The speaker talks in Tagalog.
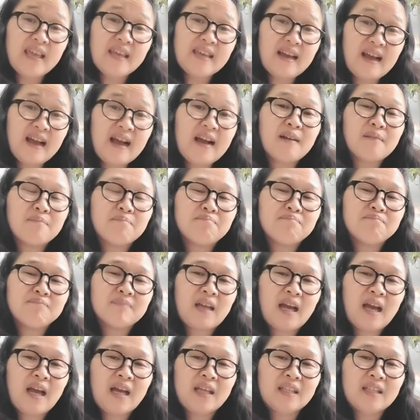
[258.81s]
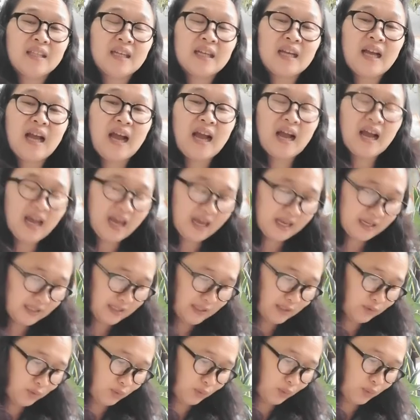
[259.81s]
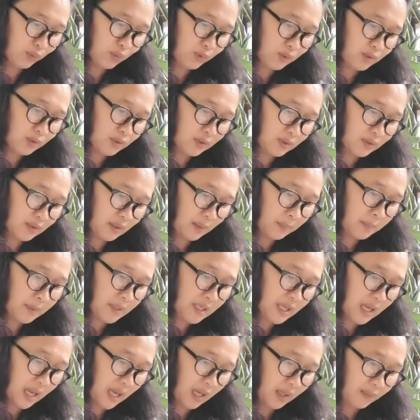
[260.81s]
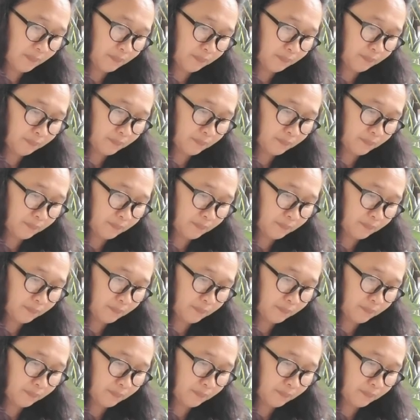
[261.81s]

Ahab na naghahari doon. Sabi niya,